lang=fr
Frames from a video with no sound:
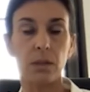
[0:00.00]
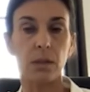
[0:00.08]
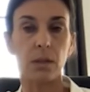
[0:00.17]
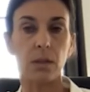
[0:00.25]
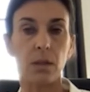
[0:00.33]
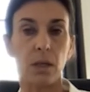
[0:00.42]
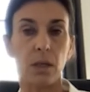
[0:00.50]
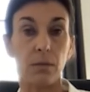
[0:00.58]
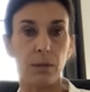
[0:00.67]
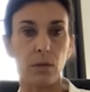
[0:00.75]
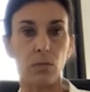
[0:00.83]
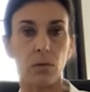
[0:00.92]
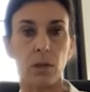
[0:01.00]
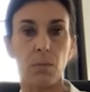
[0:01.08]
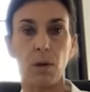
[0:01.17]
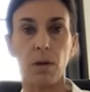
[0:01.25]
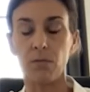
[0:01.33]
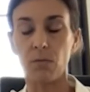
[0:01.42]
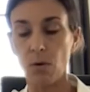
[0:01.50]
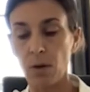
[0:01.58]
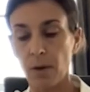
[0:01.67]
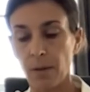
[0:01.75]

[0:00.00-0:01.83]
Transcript: qui est, la définition qui prévaut,